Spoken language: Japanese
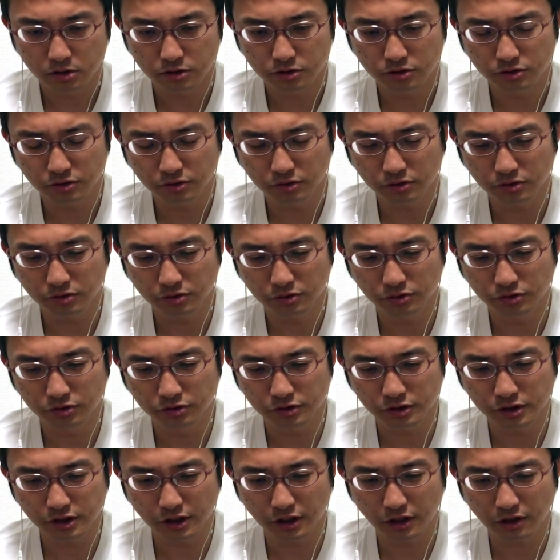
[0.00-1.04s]
ちょっと
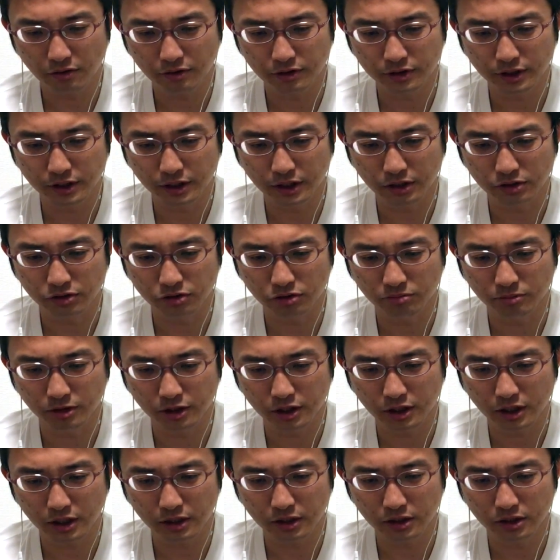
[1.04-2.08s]
優勢ではないかと
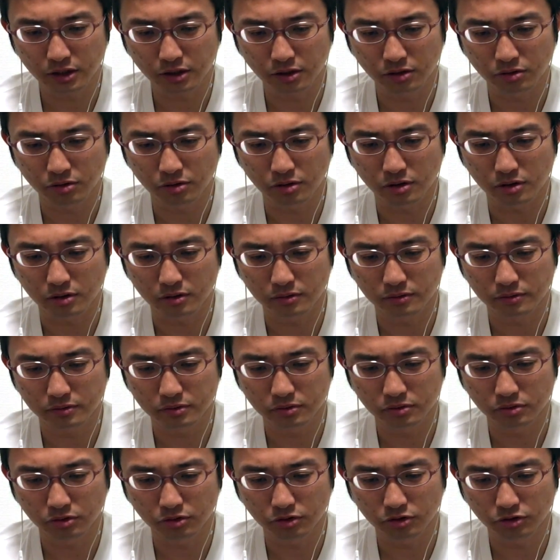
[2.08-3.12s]
見たいけど、
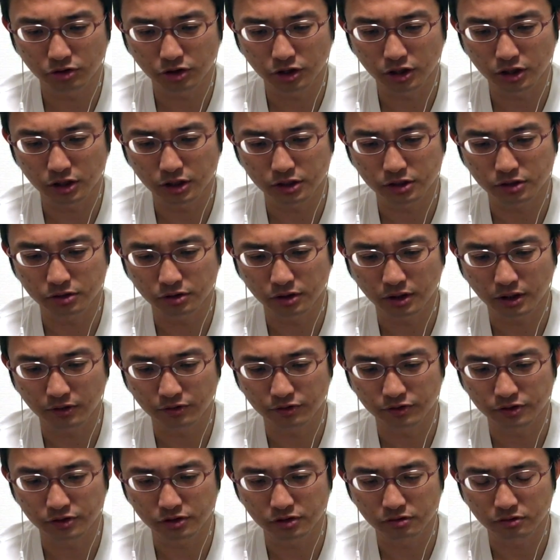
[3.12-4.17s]
6四金ですよね、
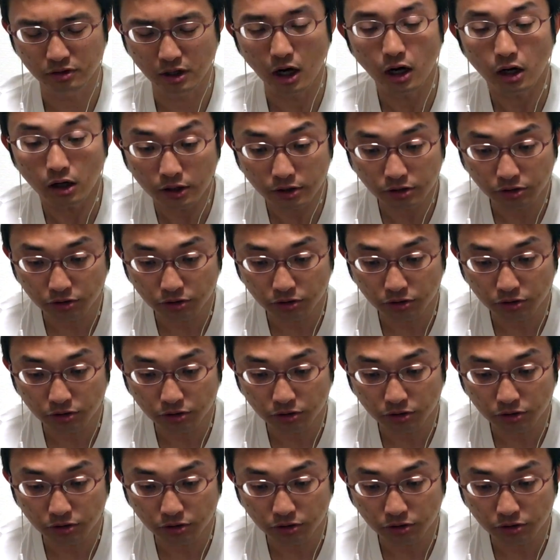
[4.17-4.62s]
普通は。